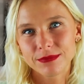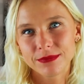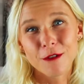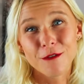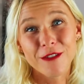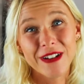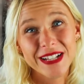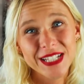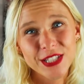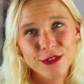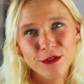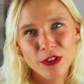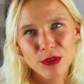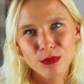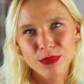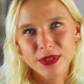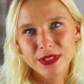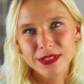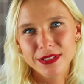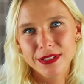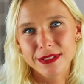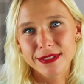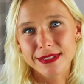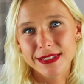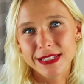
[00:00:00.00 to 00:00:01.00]
Was
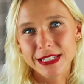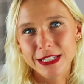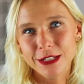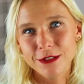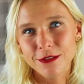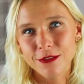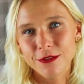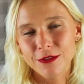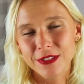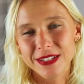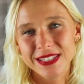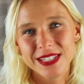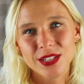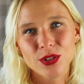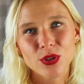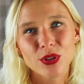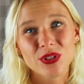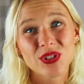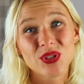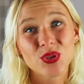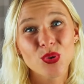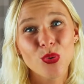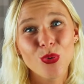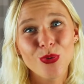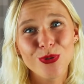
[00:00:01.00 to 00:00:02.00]
verbindet sie, wenn sie doch
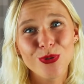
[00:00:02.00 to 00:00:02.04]
so